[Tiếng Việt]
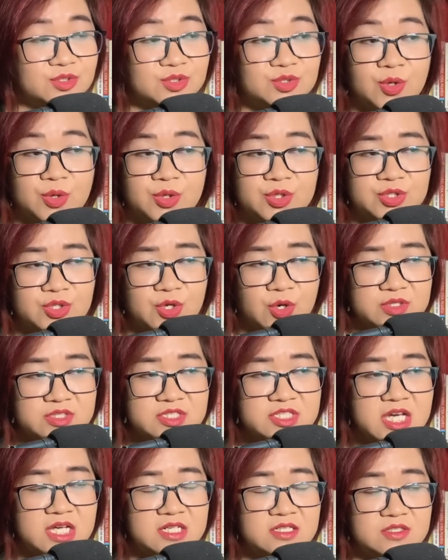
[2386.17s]
Tôi nhón
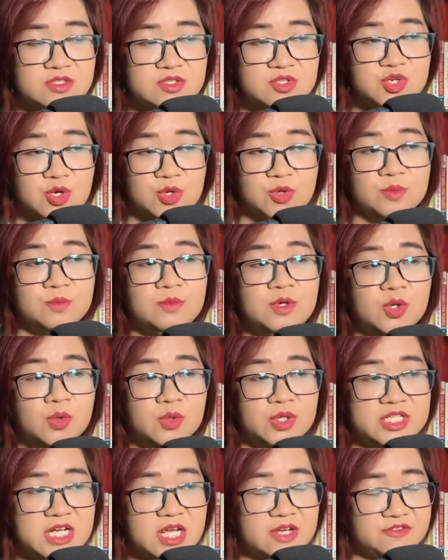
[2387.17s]
chân rồi cũng
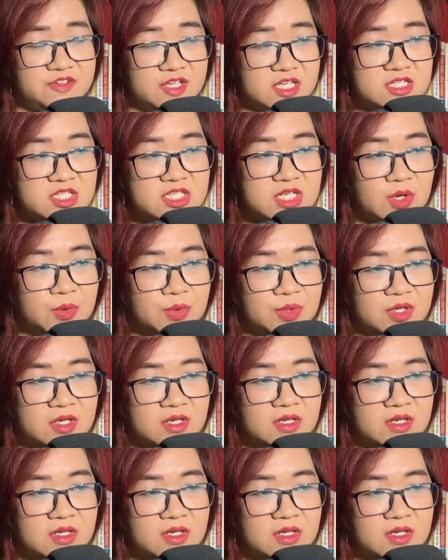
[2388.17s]
lùi ra phía sau.